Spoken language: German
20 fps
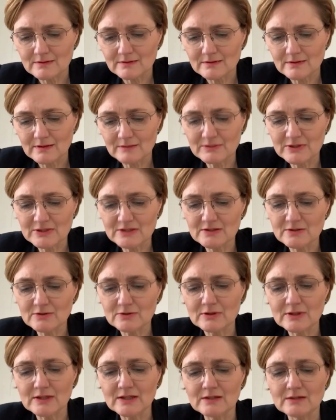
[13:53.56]
nämlich die
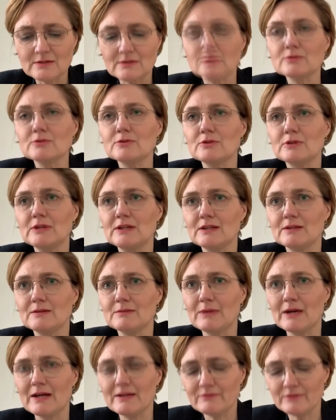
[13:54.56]
Kolleginnen und Kollegen
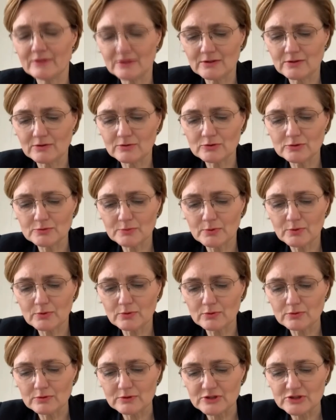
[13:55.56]
im
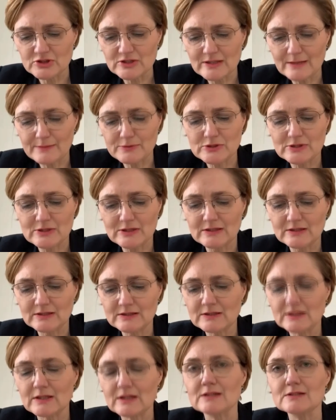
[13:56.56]
Einwanderungsbüro, die Stabstelle
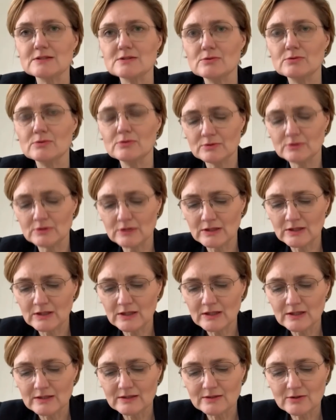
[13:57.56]
Integration,
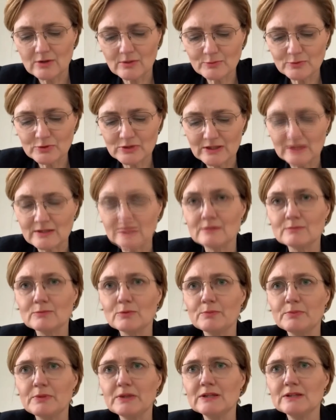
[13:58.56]
die kommunalen
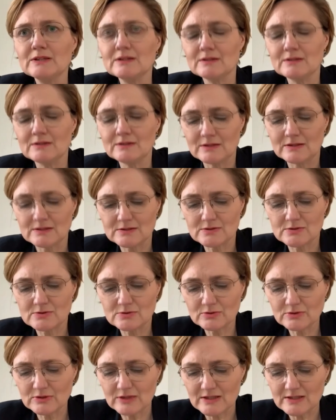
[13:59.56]
Immobilien, das
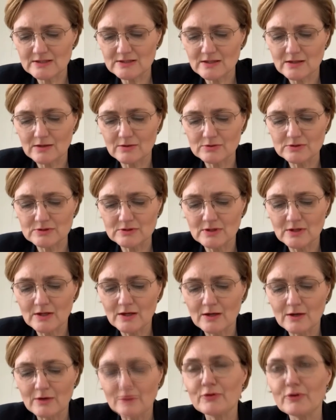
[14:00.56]
Gesundheitshaus,
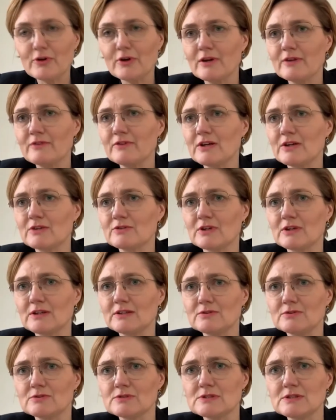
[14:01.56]
Feuerwehr und
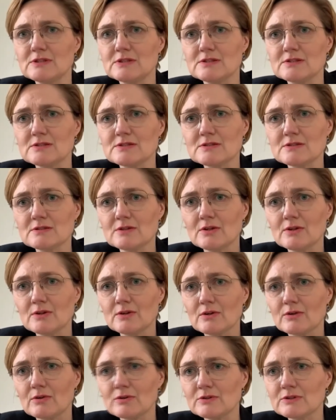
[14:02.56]
Rettungsdienst,
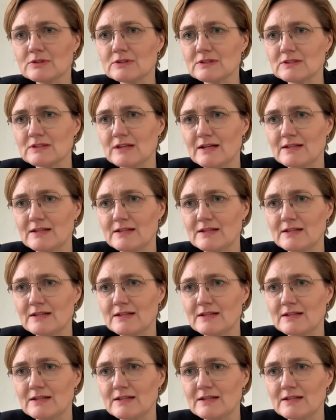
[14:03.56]
und die